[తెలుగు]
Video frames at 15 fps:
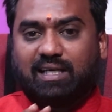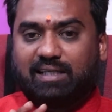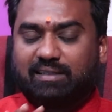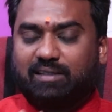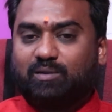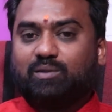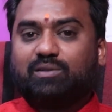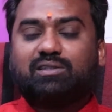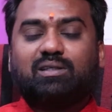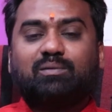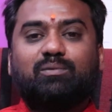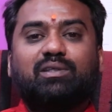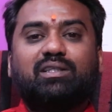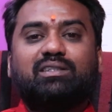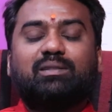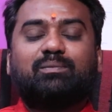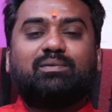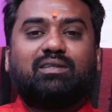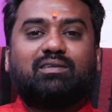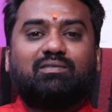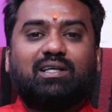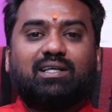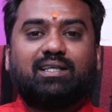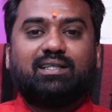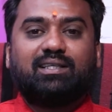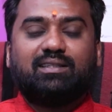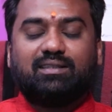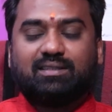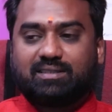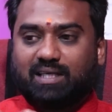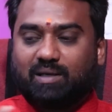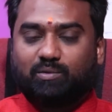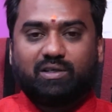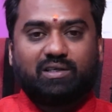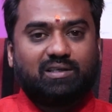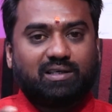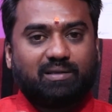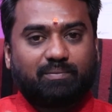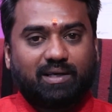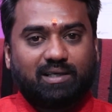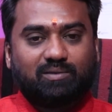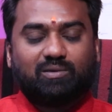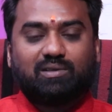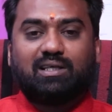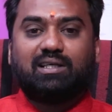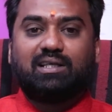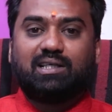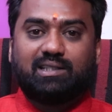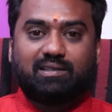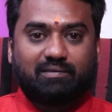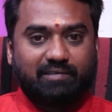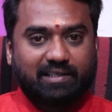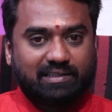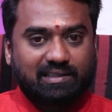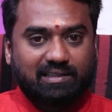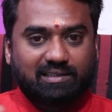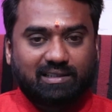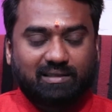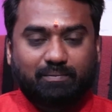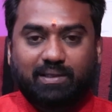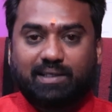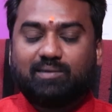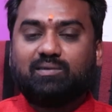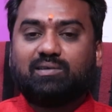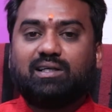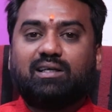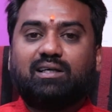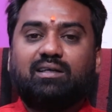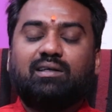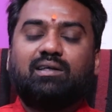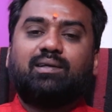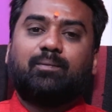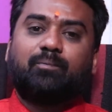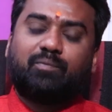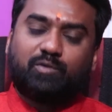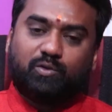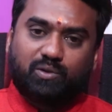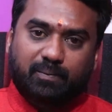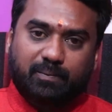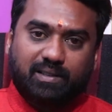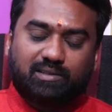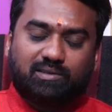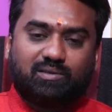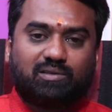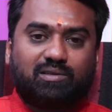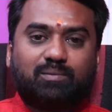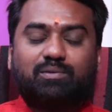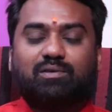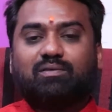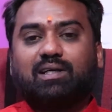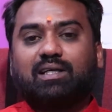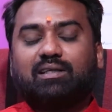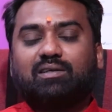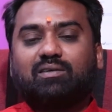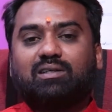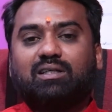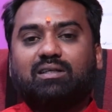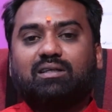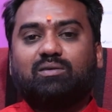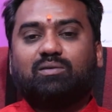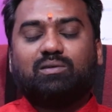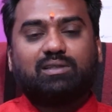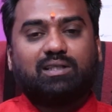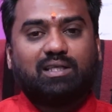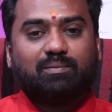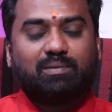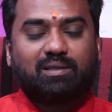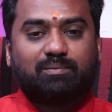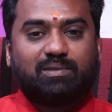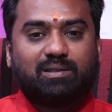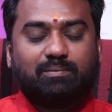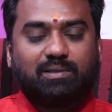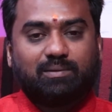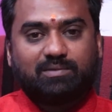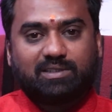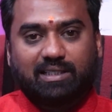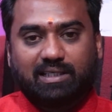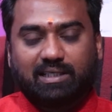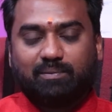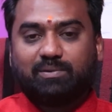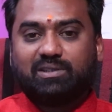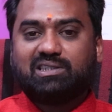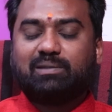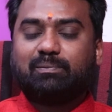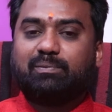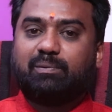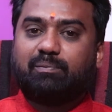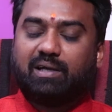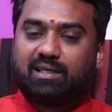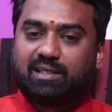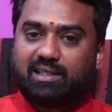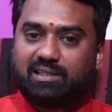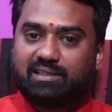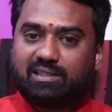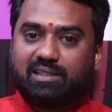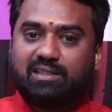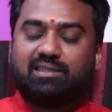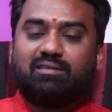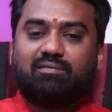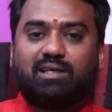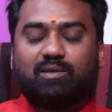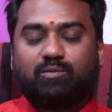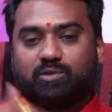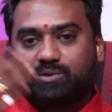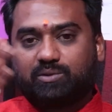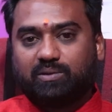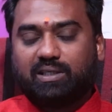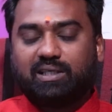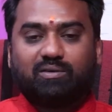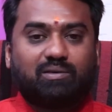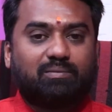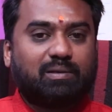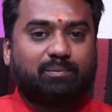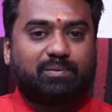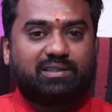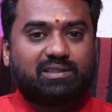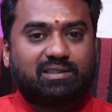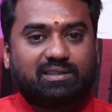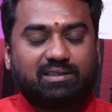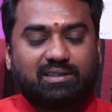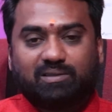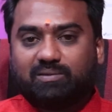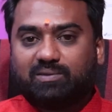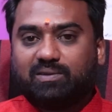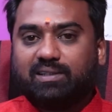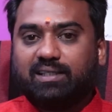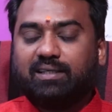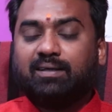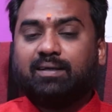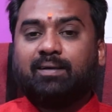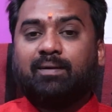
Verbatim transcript: నా దగ్గరకు వచ్చినప్పుడు నేను చెప్తాను వాళ్ళకి సామూహికంగా పాల్గొనాలా లేదా వ్యక్తిగతంగా పాల్గొనాలా దూర ప్రాంతంలో ఉన్నప్పుడు వాళ్ళ యొక్క గోత్రనామాల మీద మనం సంకల్పం చెప్పి పారాయణం చేయించి వాళ్ళ వస్తువులన్నీ కూడా పంపించడం జరుగుతుంది